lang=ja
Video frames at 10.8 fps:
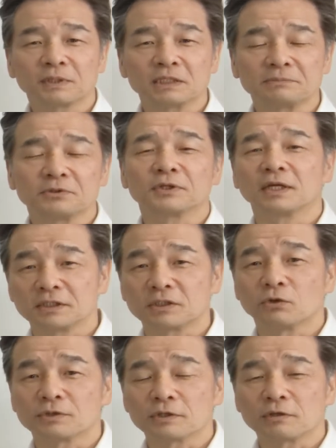発日と現地
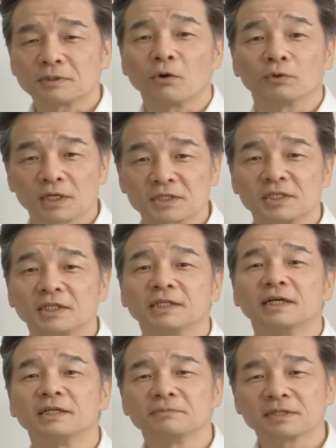到着日は同じ日に
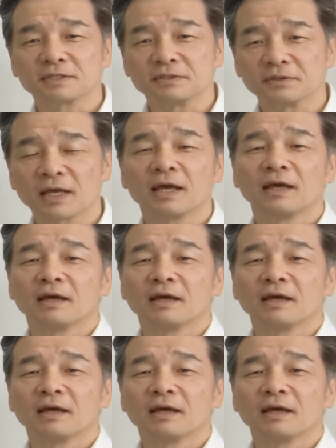なりますので、